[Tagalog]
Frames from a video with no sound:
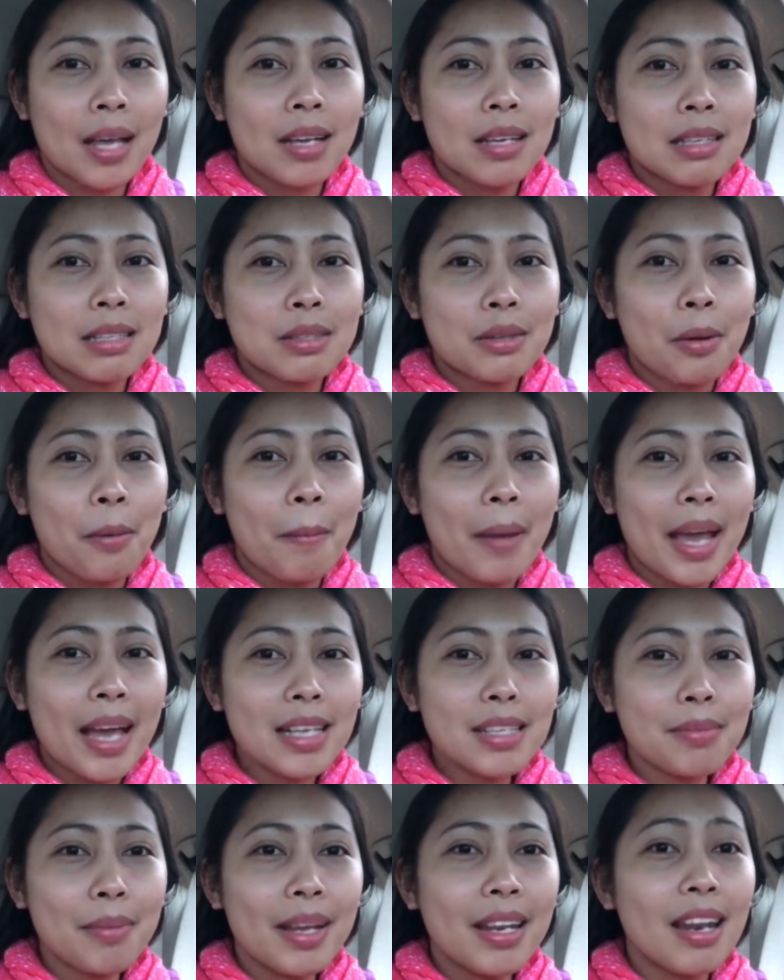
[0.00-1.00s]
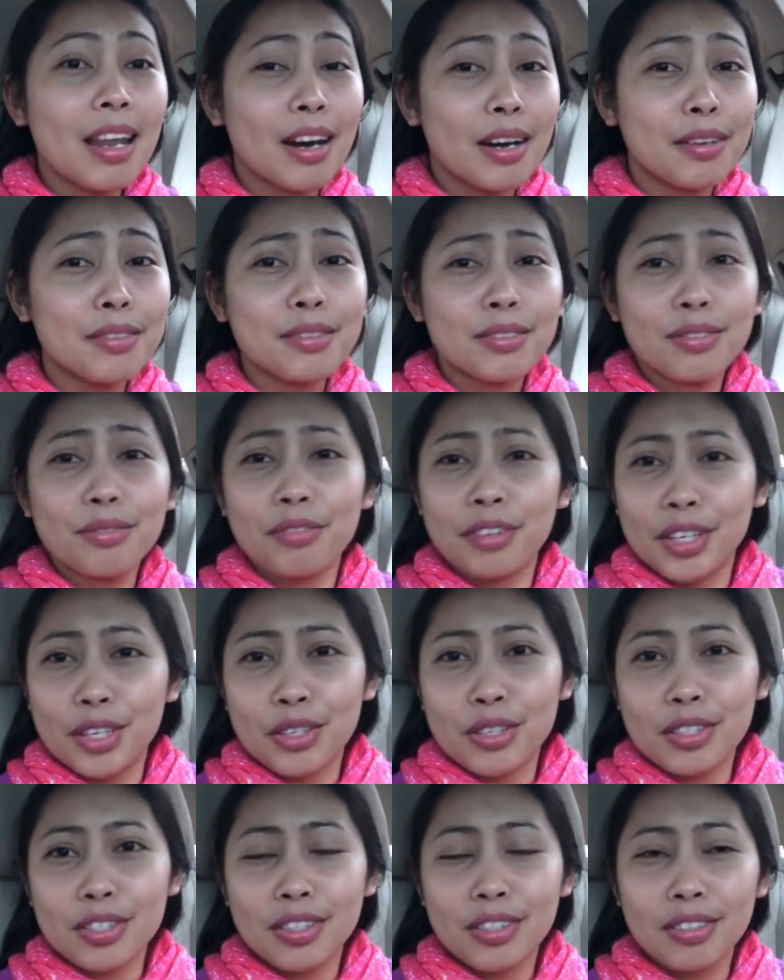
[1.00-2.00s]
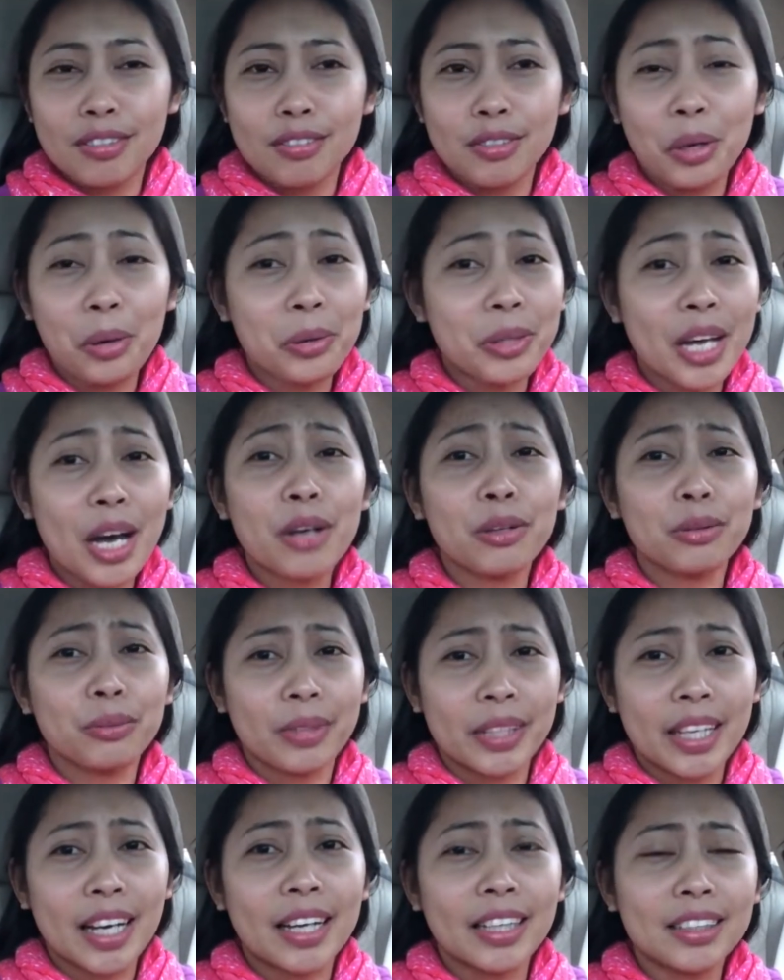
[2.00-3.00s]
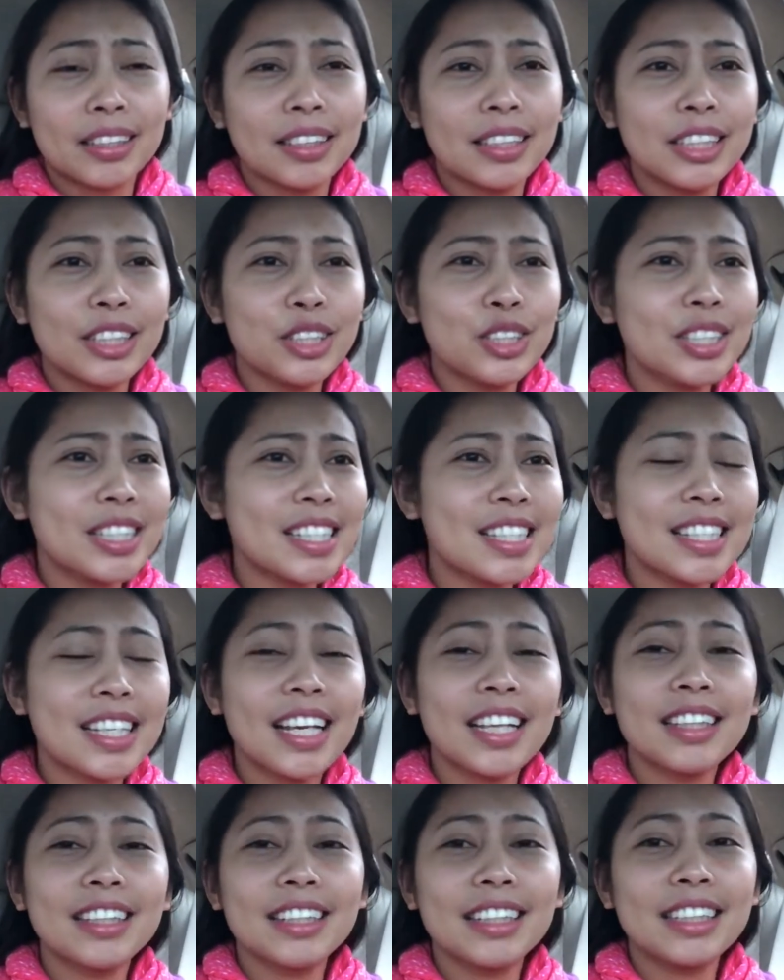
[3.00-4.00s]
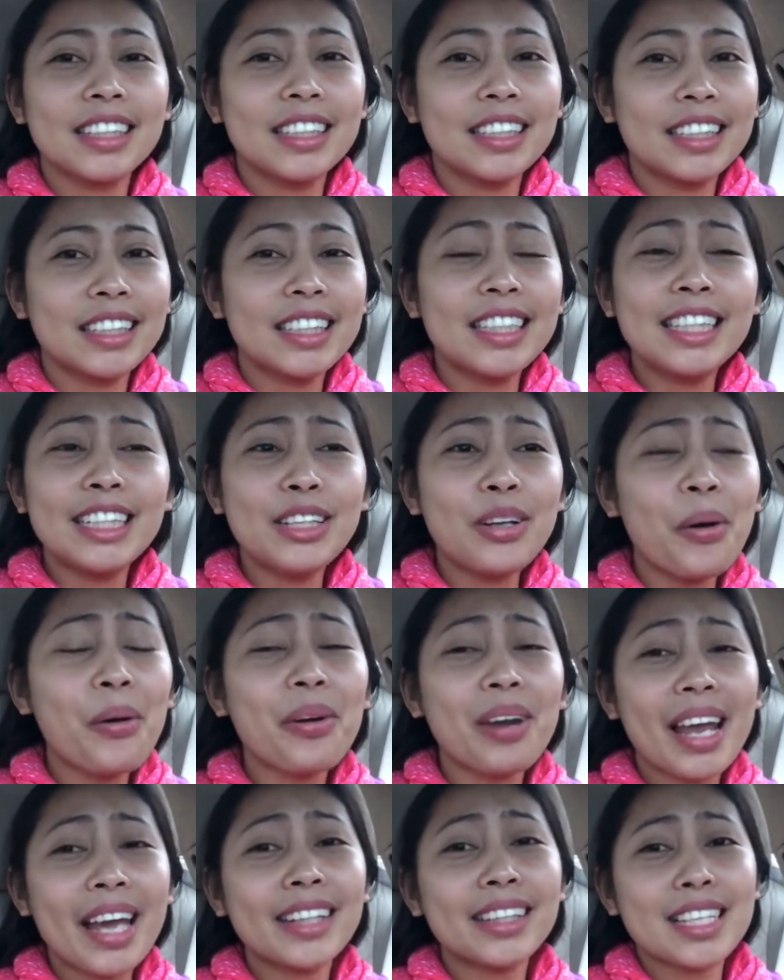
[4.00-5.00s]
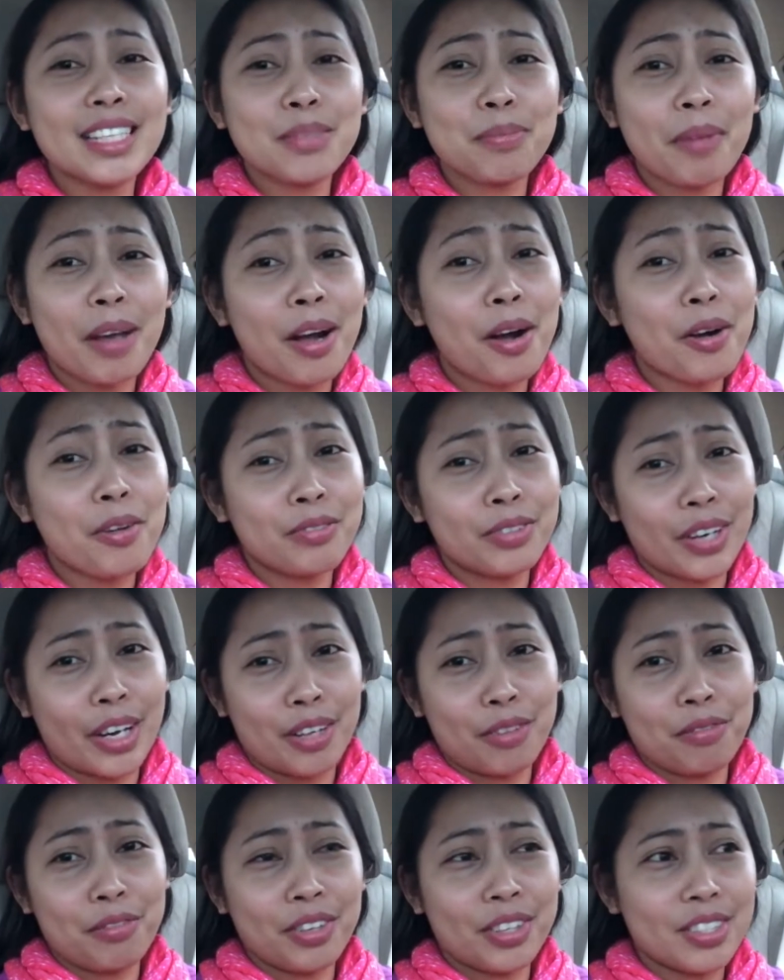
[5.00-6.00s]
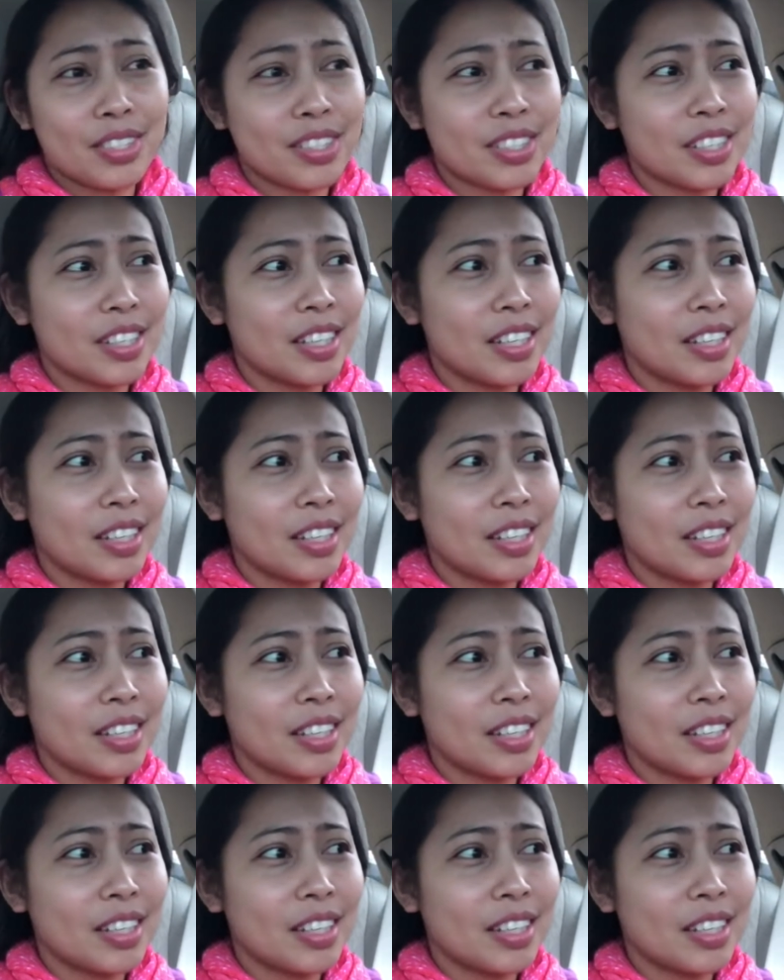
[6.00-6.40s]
So my husband loves fish, no doubt with that. It's just that he don't like the smell of dried fish.